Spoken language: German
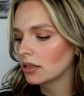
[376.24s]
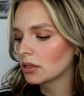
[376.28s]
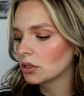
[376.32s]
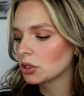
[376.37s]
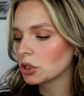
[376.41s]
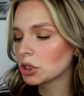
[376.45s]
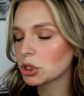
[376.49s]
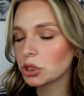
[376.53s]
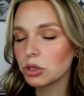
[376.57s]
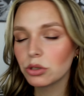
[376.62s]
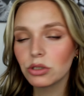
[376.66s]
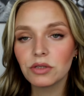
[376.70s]

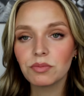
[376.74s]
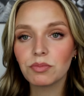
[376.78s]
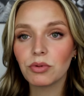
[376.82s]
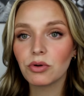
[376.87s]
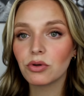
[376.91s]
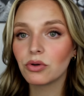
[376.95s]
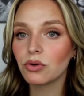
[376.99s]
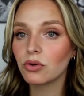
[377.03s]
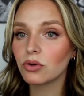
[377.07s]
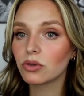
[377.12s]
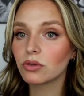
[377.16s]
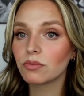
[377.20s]
schönes
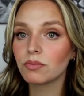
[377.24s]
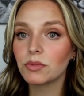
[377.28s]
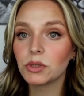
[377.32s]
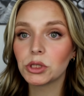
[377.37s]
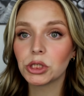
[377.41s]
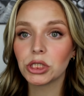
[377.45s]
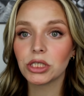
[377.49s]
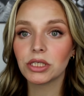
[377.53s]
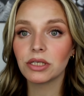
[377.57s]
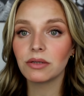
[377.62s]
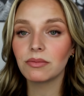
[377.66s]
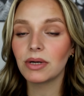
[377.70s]
Produkt
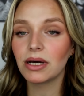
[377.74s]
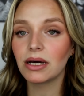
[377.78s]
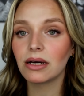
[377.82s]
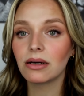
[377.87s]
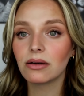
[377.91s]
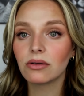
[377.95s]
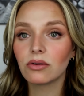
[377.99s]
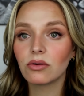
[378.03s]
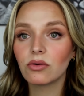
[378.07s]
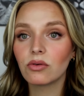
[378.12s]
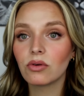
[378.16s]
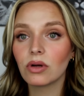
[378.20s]
mische ich
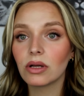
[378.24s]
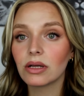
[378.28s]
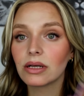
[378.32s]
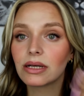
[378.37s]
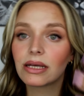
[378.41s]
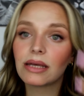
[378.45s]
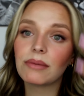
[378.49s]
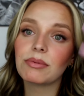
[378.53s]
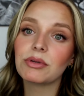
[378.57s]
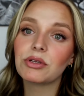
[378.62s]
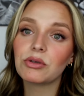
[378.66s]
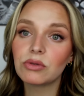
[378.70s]
immer, äh,
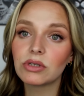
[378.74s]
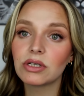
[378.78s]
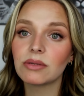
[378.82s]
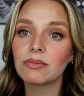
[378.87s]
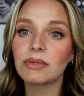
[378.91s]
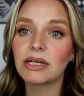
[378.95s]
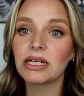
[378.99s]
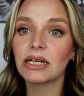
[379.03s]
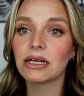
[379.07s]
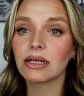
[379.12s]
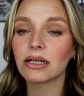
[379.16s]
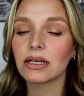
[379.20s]
gebe ich unter
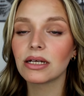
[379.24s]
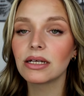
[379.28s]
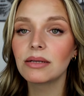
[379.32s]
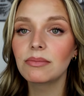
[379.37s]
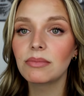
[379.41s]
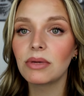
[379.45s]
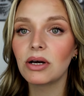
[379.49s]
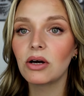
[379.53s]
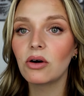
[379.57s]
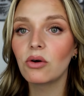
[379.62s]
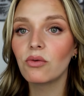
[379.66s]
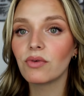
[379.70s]
meiner
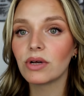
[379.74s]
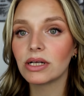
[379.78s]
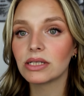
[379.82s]
Creme auf.